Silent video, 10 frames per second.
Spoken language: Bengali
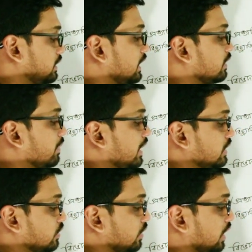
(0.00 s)
সিগমা
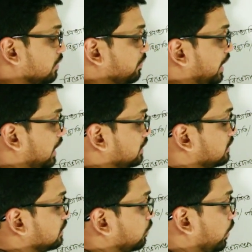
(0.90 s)
স্কোয়ার প্লাস
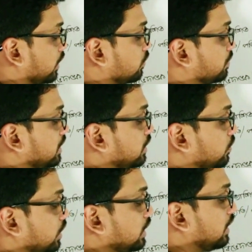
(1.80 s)
ওয়াই কোম্পানির
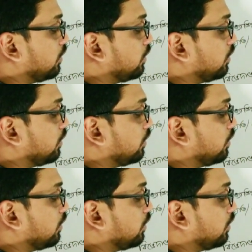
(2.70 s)
ওয়েট